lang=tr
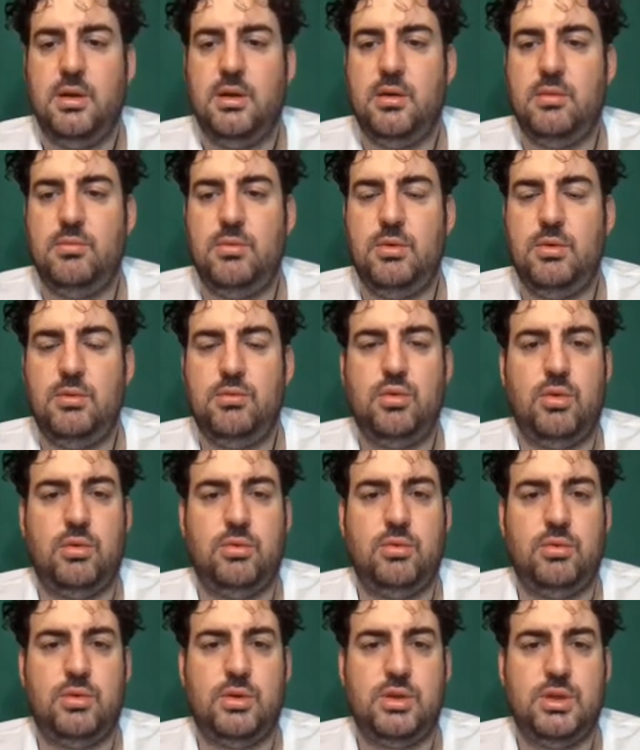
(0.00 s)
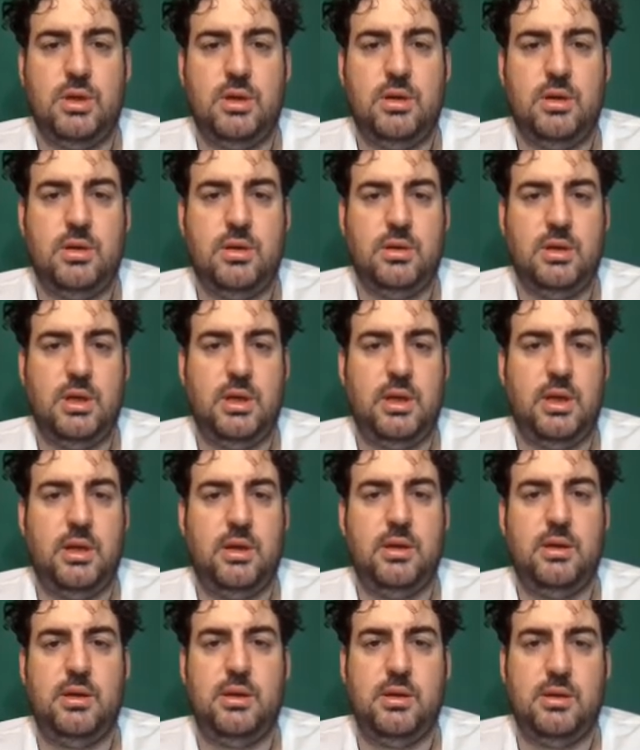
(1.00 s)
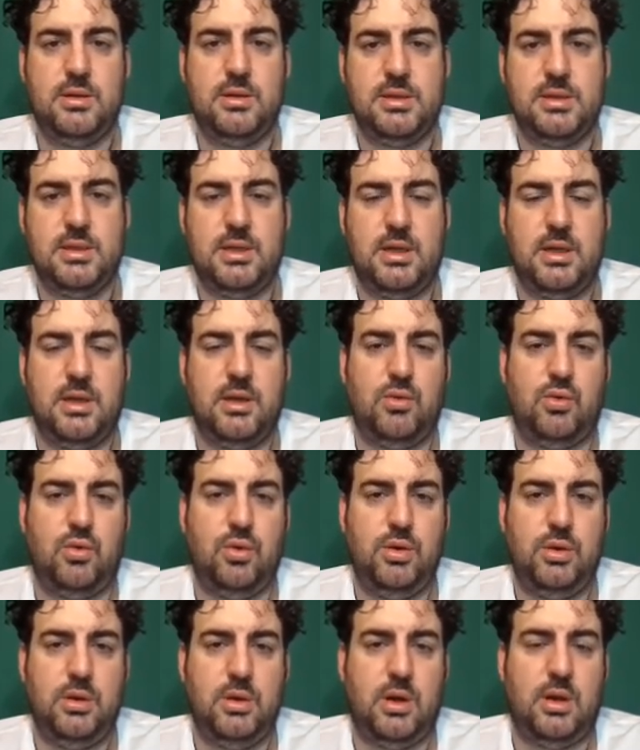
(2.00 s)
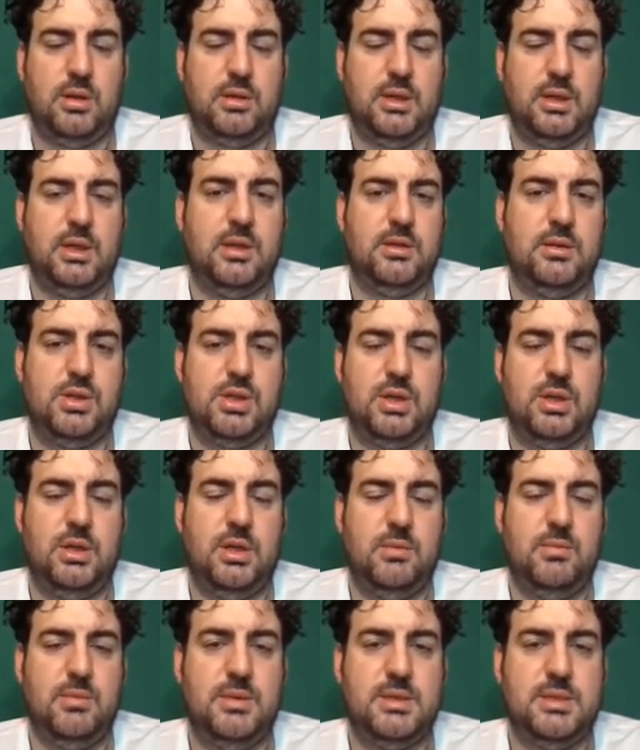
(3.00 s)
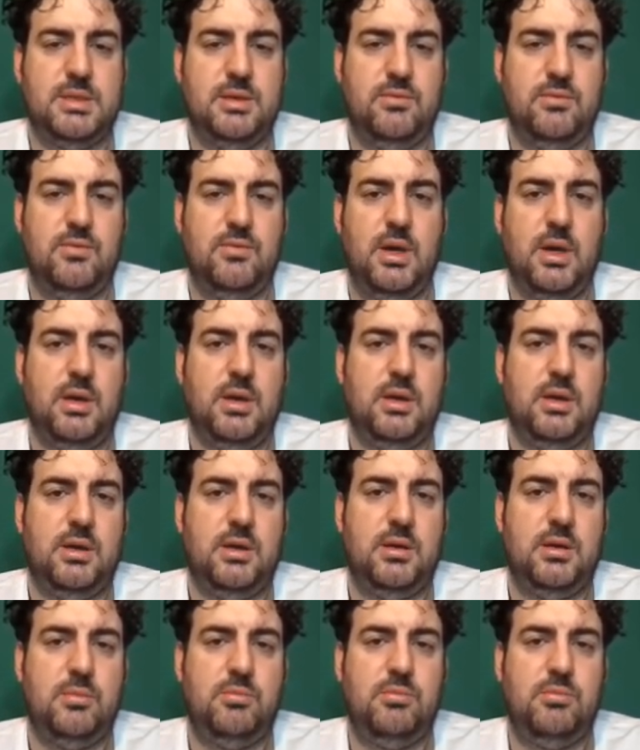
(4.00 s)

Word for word: Mümkün oldukça yere e, ızgara koyun alttaki dışkıyı yemesin ve e,